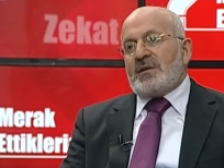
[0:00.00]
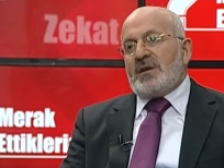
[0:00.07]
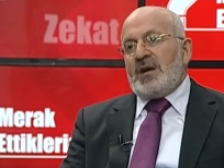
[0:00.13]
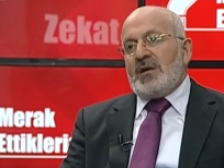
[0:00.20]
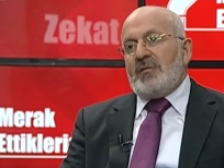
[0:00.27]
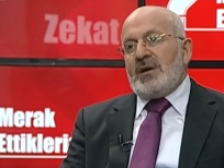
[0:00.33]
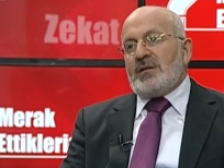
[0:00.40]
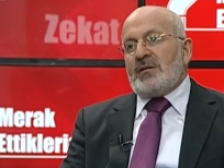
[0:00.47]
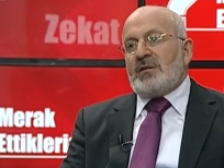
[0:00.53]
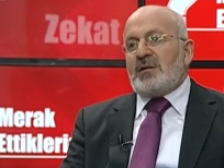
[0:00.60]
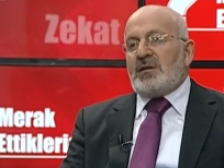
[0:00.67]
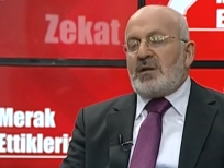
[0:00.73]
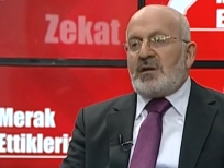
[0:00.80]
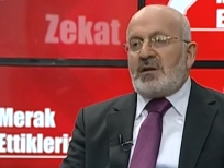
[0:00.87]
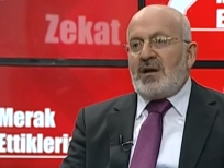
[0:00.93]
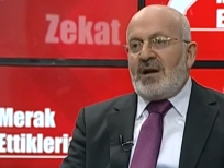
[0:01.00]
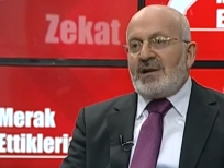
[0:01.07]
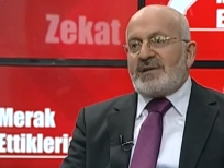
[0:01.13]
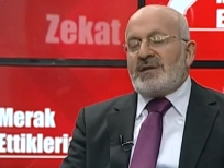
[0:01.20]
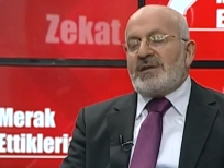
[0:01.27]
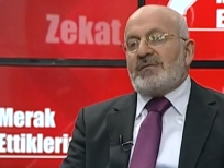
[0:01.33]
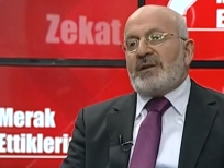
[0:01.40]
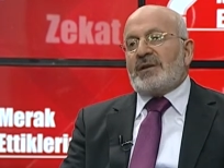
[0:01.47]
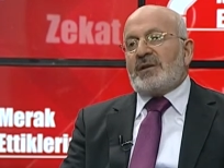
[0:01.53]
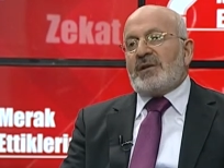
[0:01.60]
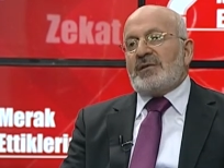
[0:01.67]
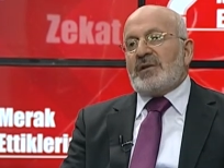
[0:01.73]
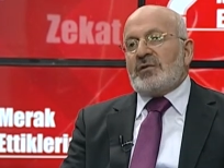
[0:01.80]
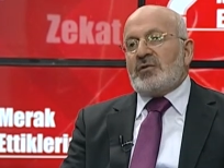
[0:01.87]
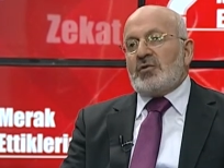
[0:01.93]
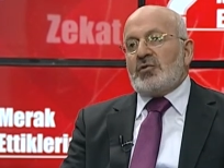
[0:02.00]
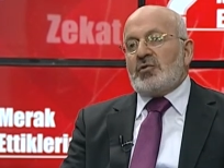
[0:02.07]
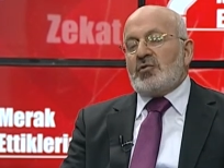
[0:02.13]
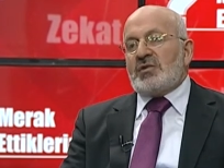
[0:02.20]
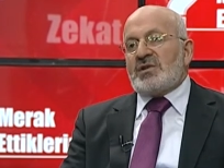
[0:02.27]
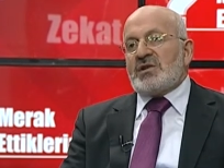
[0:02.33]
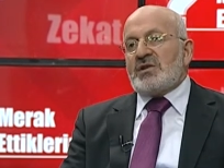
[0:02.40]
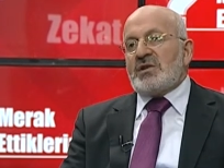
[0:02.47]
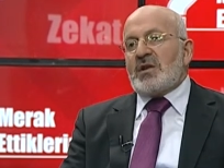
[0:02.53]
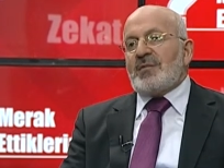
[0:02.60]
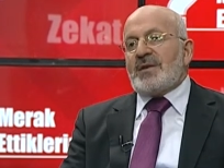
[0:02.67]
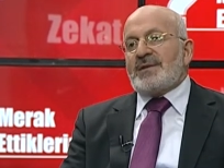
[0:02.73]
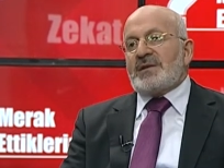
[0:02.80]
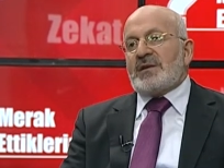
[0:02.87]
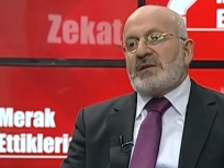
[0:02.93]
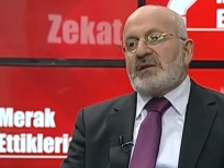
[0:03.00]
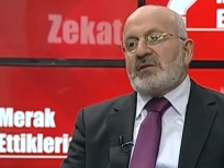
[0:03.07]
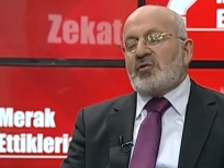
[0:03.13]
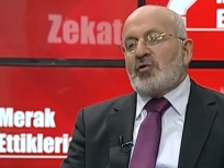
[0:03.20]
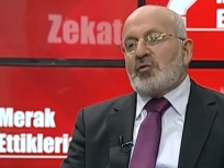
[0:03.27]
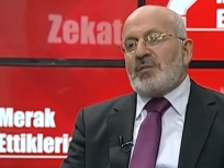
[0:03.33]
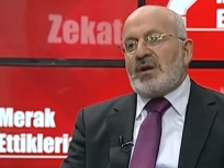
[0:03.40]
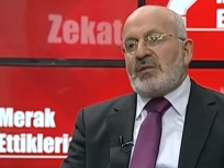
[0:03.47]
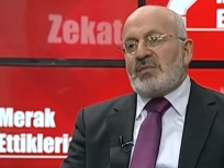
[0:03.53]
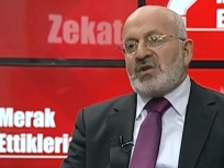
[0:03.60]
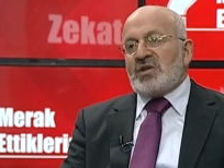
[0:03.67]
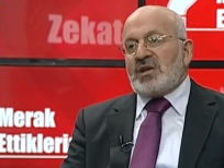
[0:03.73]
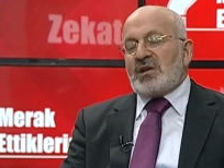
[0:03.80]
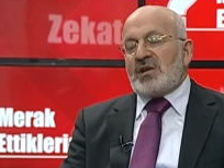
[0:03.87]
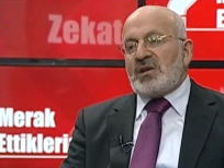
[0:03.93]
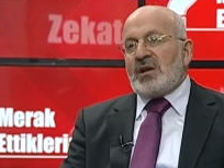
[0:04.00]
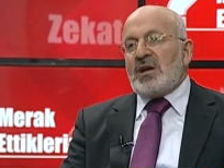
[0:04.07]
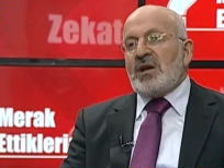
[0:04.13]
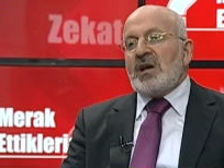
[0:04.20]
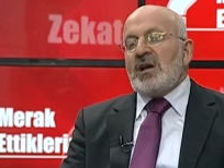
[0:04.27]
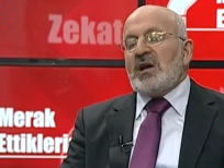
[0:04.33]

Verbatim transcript: Hemen e, asli vatanına döndüğü için namazlarını normal bir şekilde